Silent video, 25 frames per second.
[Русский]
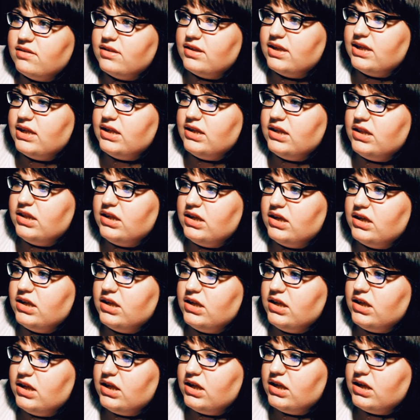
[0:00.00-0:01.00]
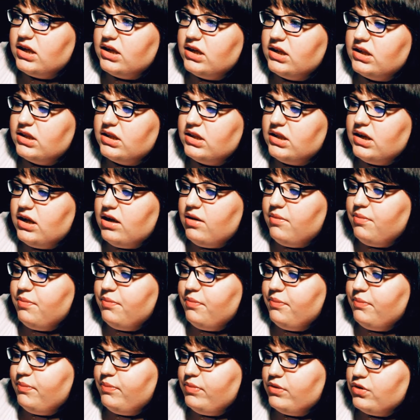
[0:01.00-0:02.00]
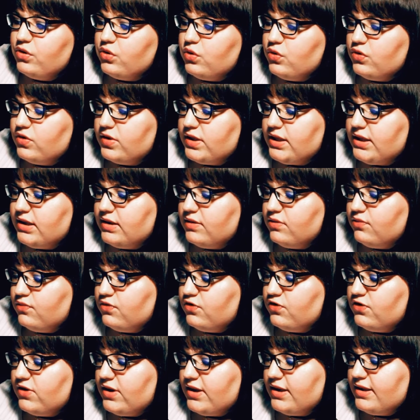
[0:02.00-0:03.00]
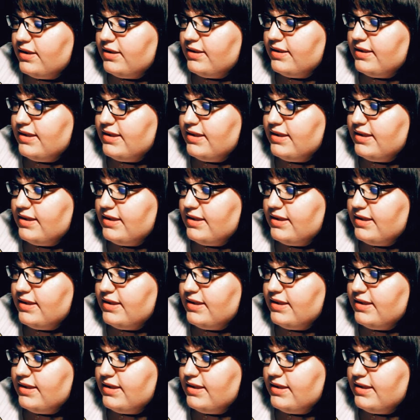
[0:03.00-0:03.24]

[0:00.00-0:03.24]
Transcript: или когда просто уже